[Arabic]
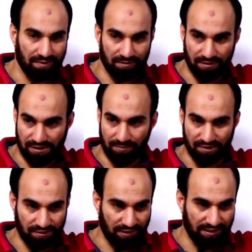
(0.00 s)
المن... زي
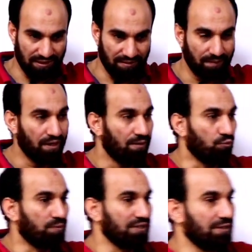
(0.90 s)
المنظر ده كده
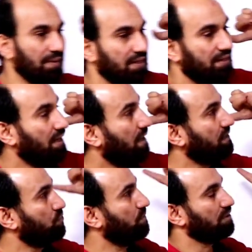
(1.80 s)
ممكن تبقى ايه
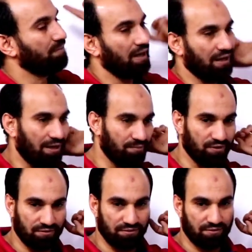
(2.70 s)
ايزومرات مع
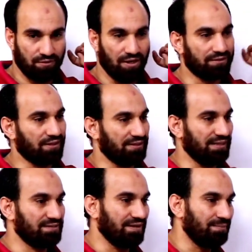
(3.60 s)
الاحماض اعتقد
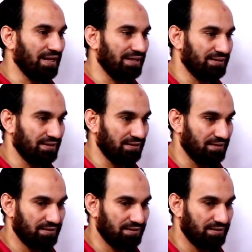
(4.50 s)
الناس فاهمه لحد هنا